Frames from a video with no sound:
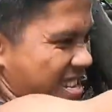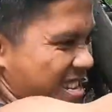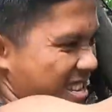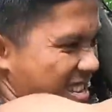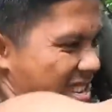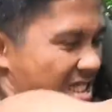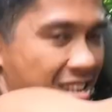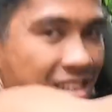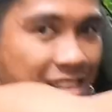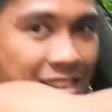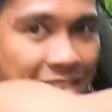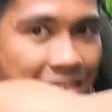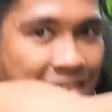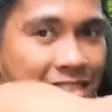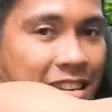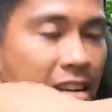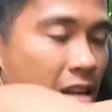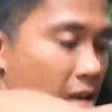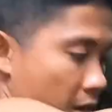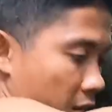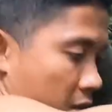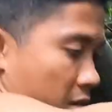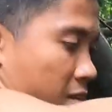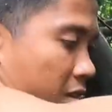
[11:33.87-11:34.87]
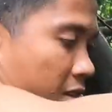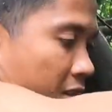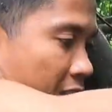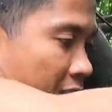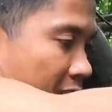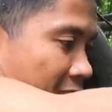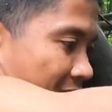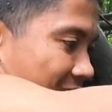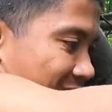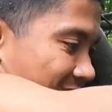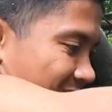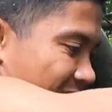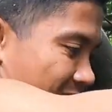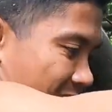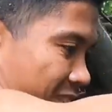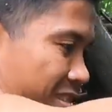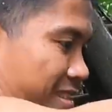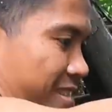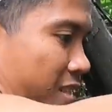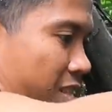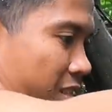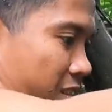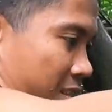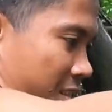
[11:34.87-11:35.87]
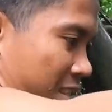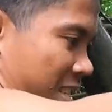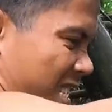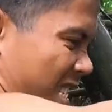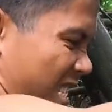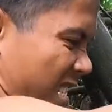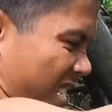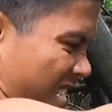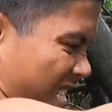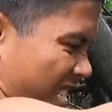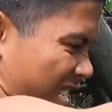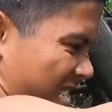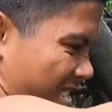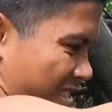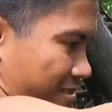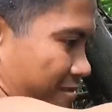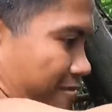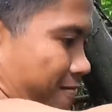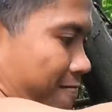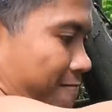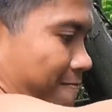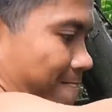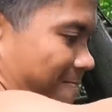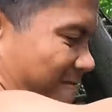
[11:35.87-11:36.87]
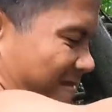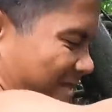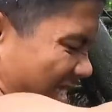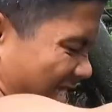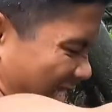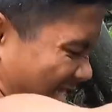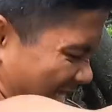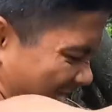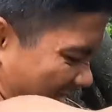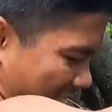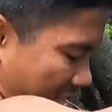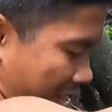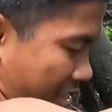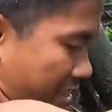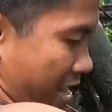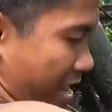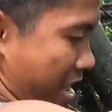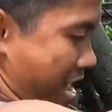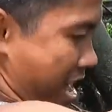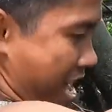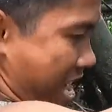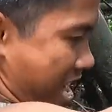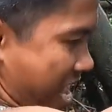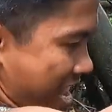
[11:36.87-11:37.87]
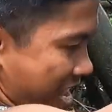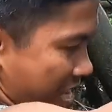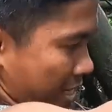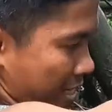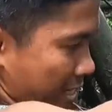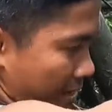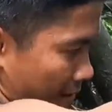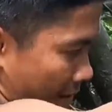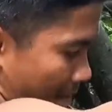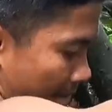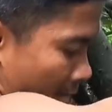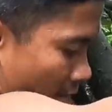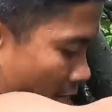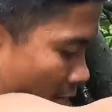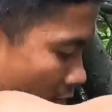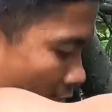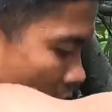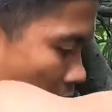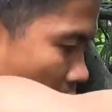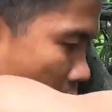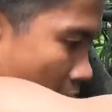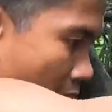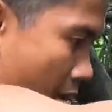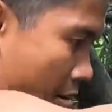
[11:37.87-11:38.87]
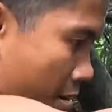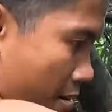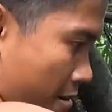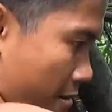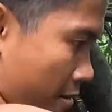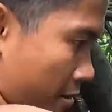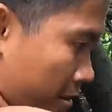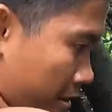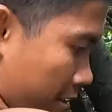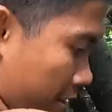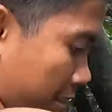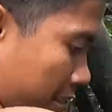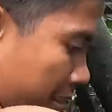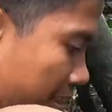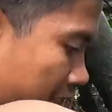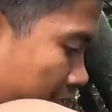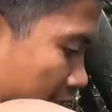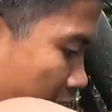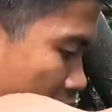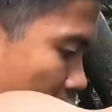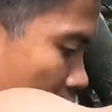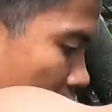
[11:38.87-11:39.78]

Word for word: Okay na yan. Paano natin? Hmm. Okay. Yan dito lang kami mga master kasi nga